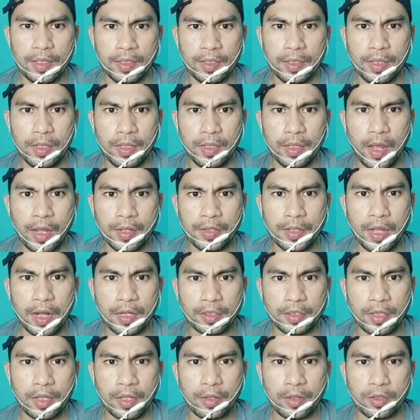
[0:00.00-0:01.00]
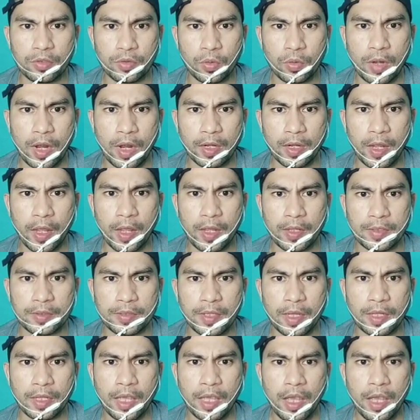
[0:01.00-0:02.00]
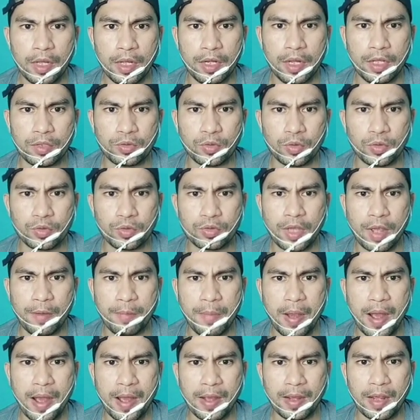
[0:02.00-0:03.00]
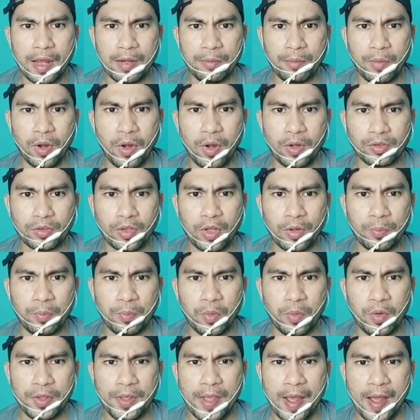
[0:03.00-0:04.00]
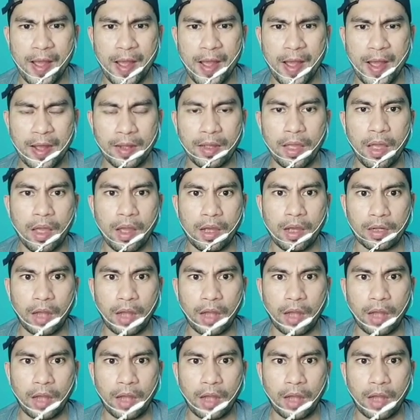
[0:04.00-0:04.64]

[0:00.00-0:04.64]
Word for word: Ih yang nih suka ngejek. Nih susah banget motormu yang.